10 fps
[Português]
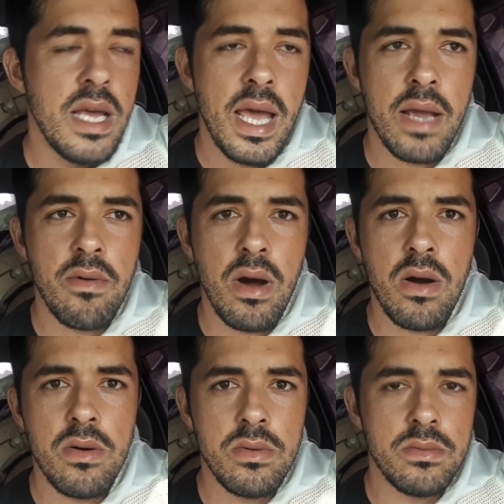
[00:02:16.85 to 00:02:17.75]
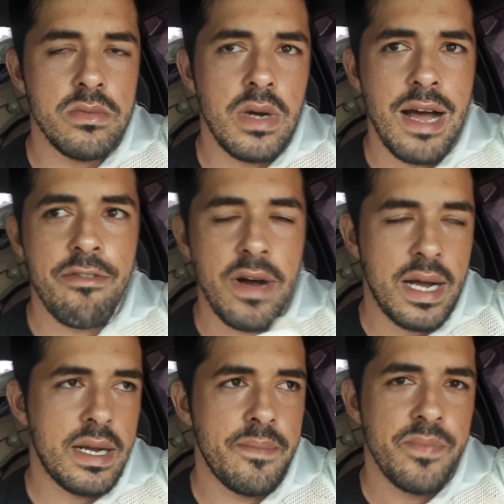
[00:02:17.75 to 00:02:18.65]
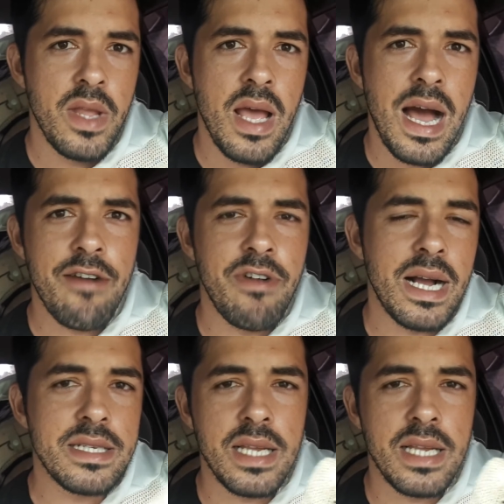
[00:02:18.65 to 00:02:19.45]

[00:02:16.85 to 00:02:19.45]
É igual a vaca. A vaca,